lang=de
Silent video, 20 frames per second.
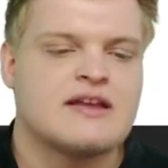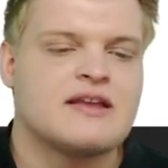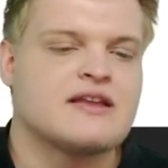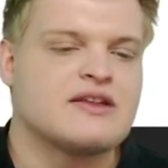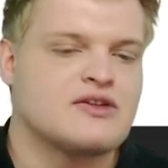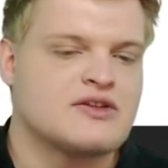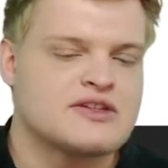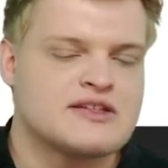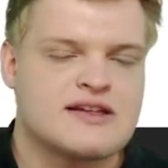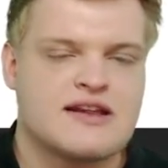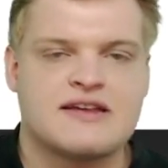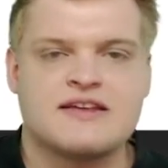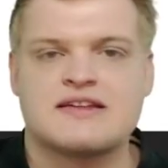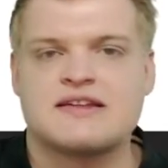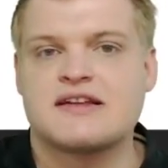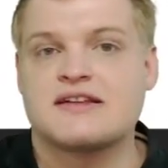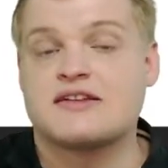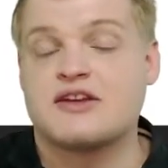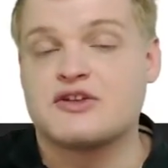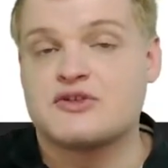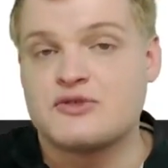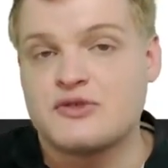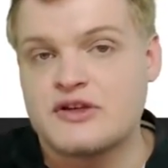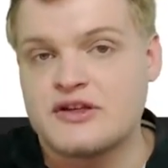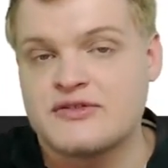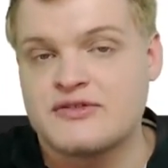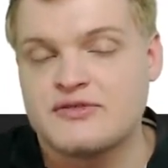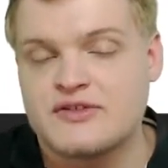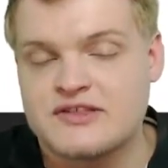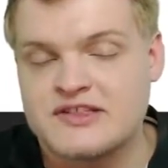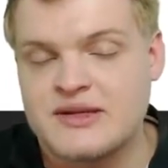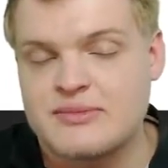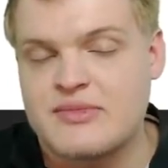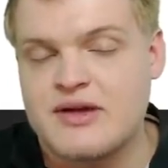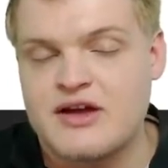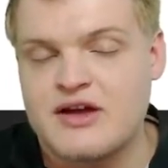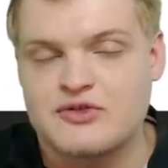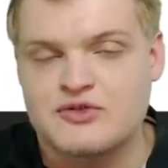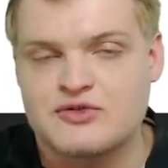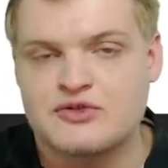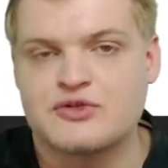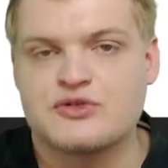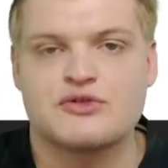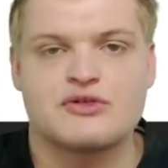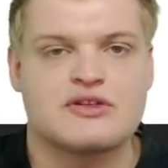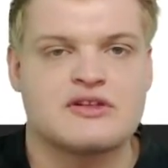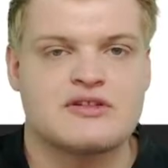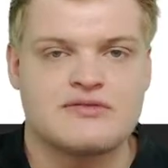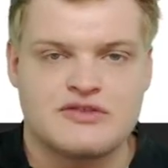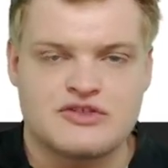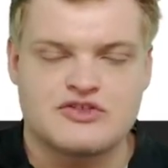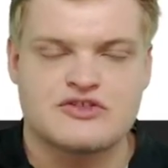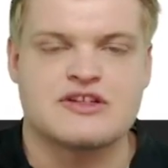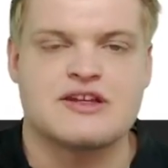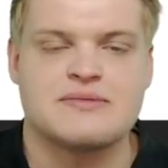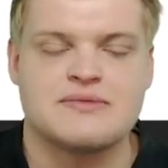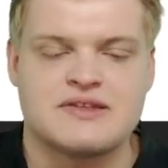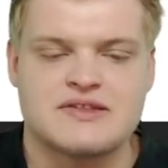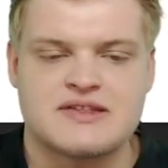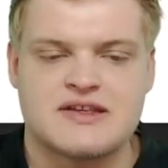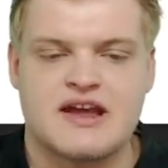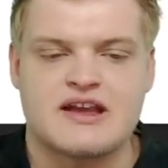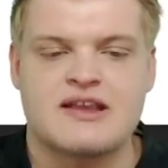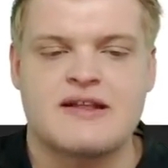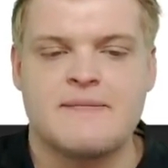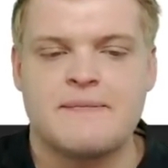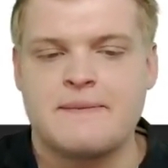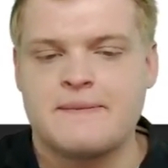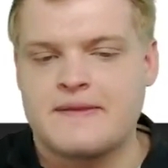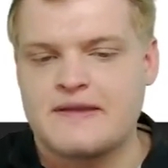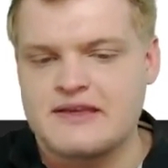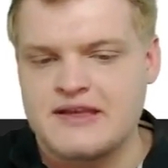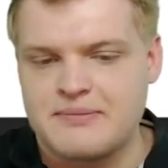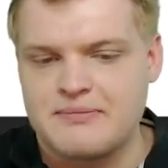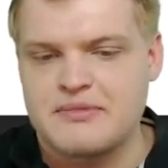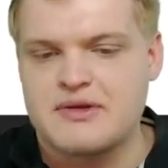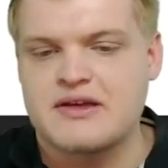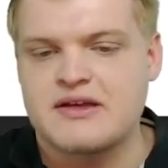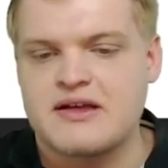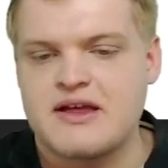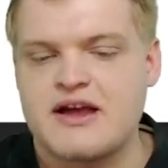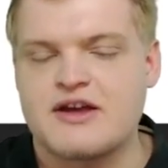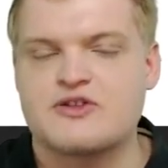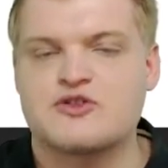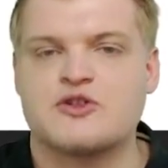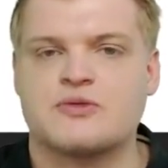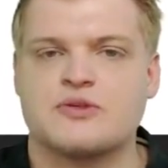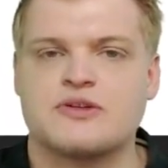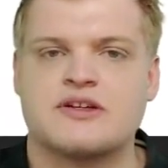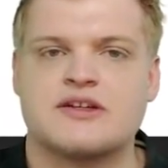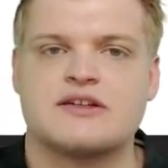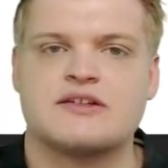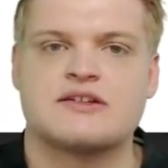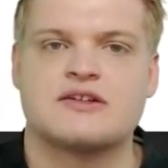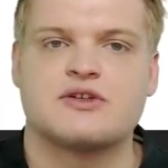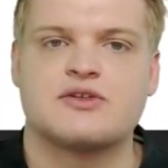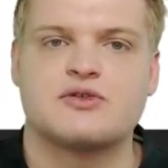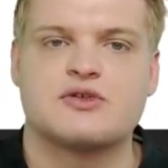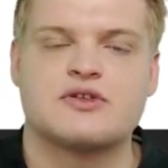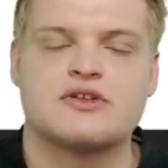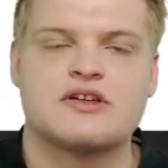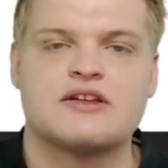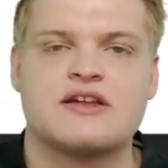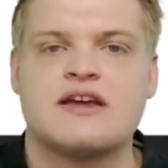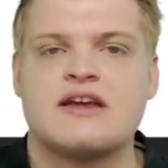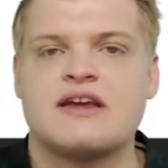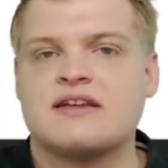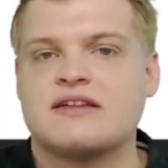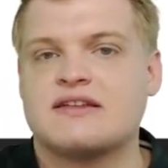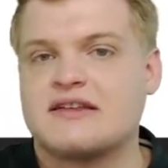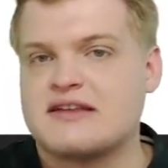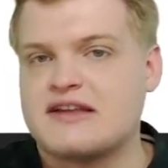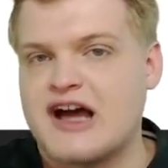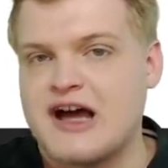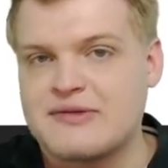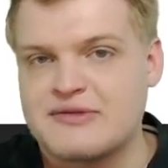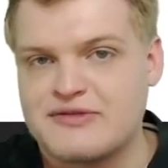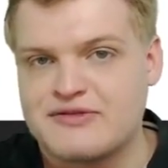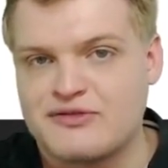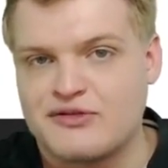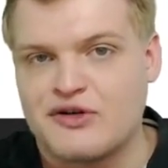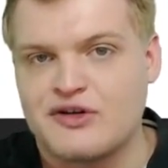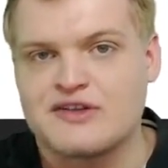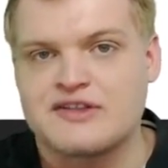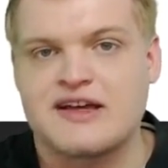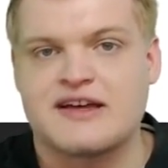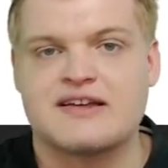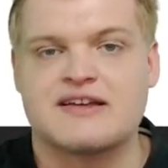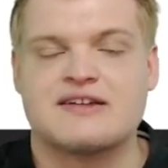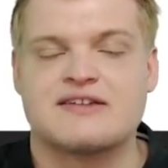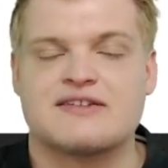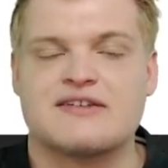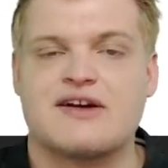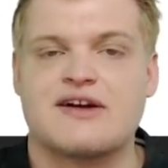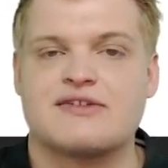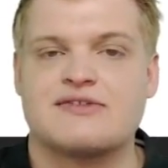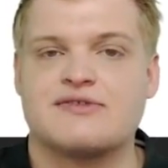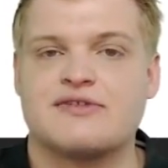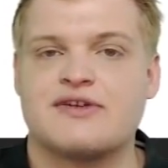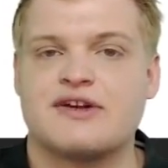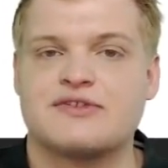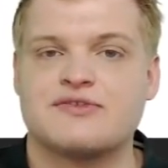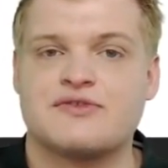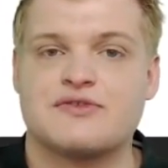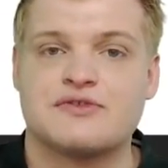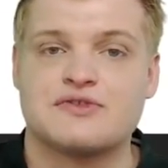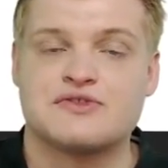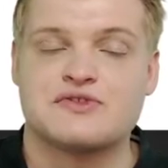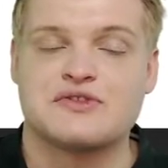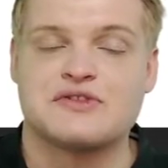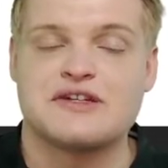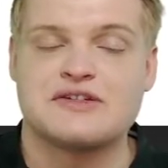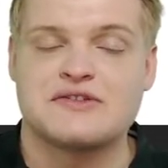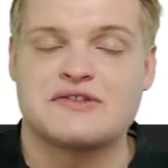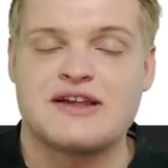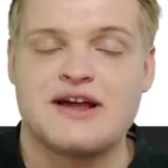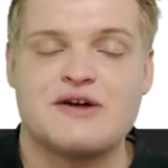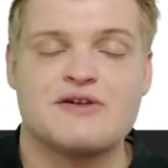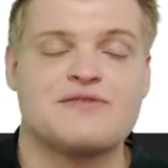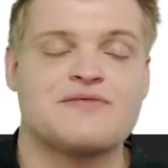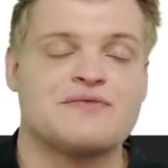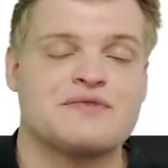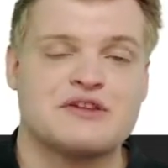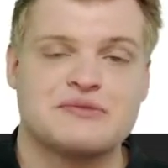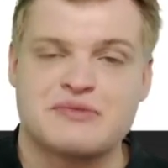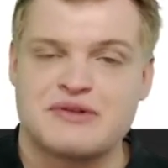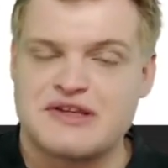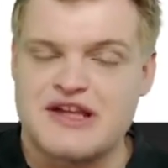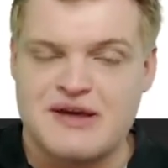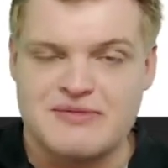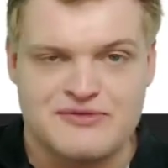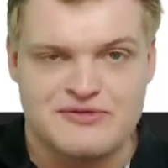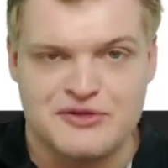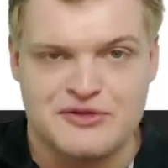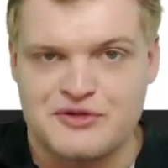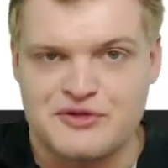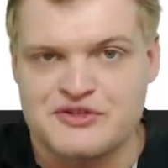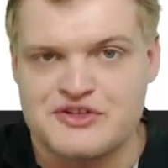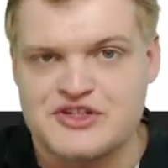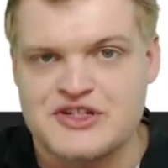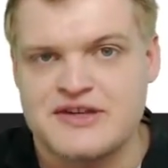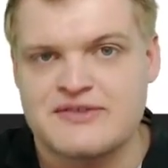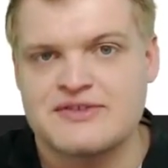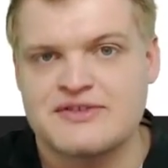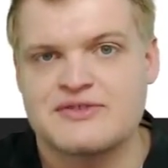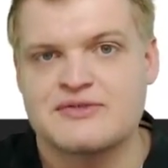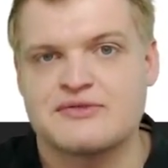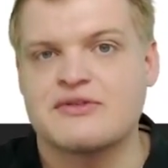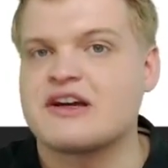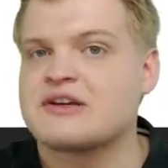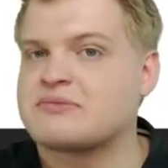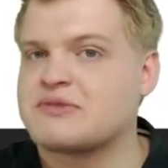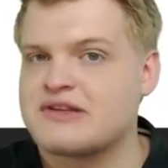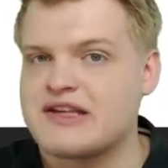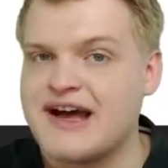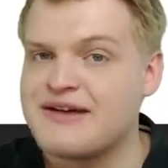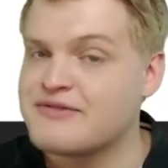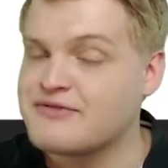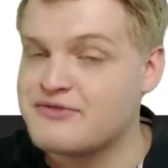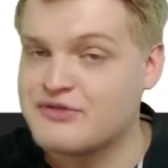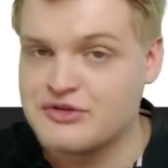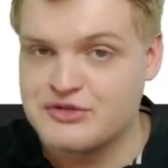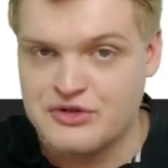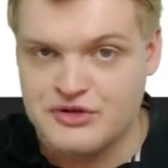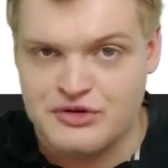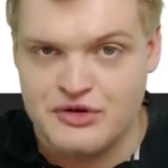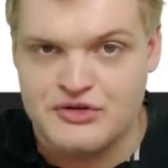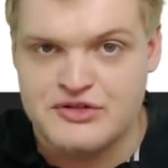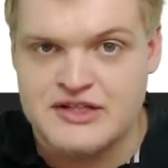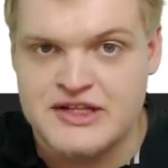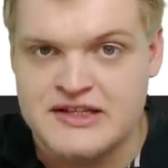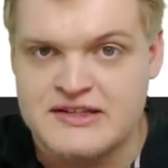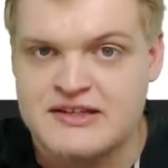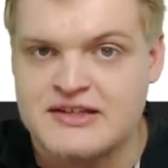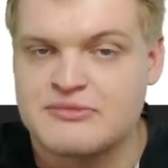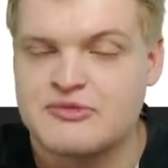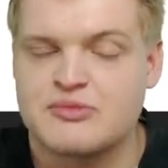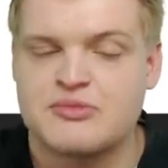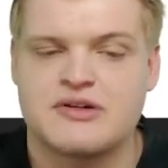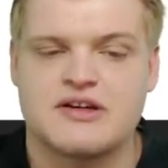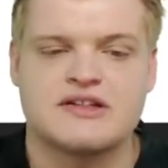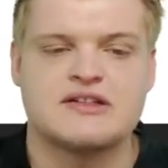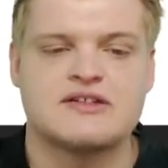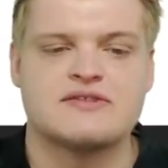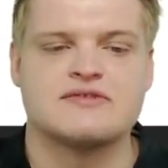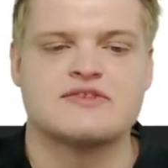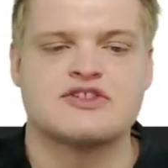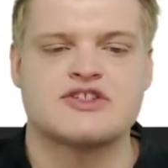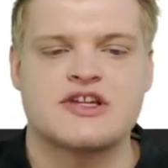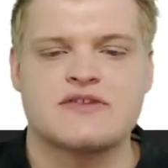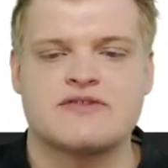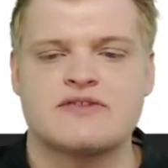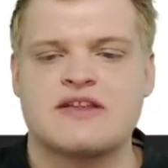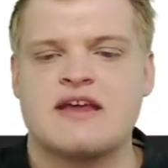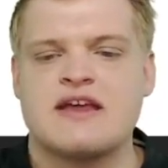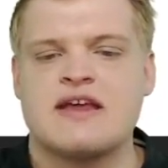Genau das gleiche gilt natürlich fürs Thema Agenturgründen, wie schon eben gesagt. Ich habe mehrere Agenturmodelle gegründet, die nach wie vor auch da äh, funktionieren und laufen. Ich bin nach wie vor dort Geschäftsführer, ich bin nach wie vor dort auch tätig im operativen Geschäft.